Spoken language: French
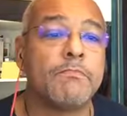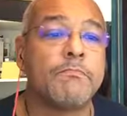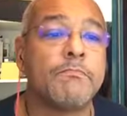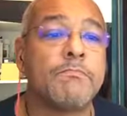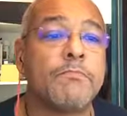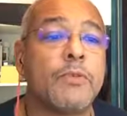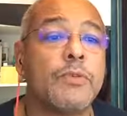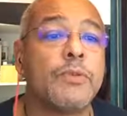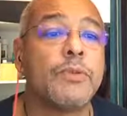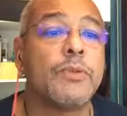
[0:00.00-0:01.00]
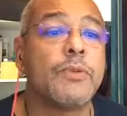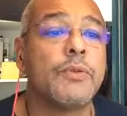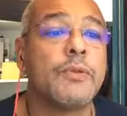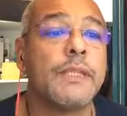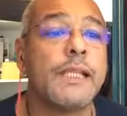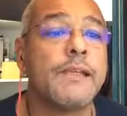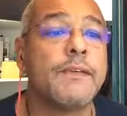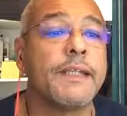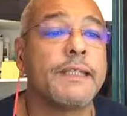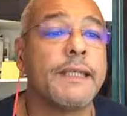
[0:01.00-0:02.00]
mhm, Donc, ceux dont c'est
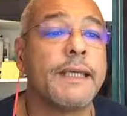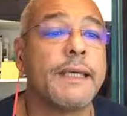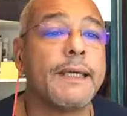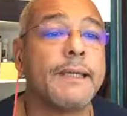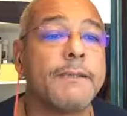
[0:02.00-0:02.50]
l'anniversaire.